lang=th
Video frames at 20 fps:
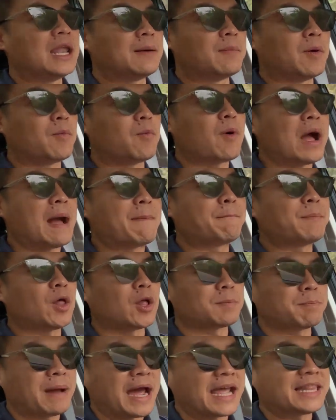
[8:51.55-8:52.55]
ระบบความป
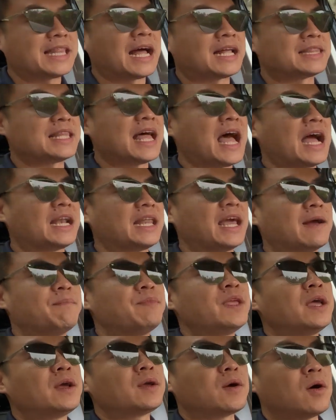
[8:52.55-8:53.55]
ลอดภัยต่างๆเนี่ย
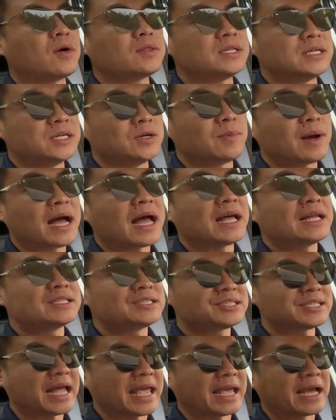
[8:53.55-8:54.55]
ก็ถือว่า
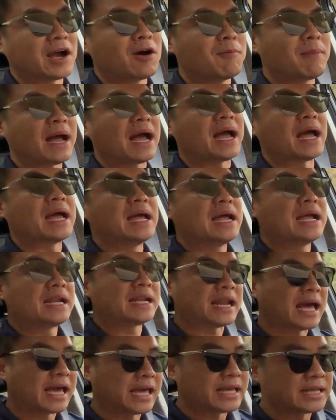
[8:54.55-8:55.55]
ใส่เข้ามา
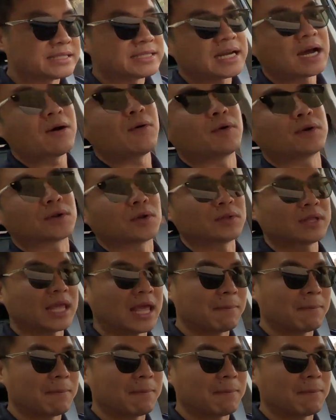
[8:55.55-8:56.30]
ในเจ้ารถ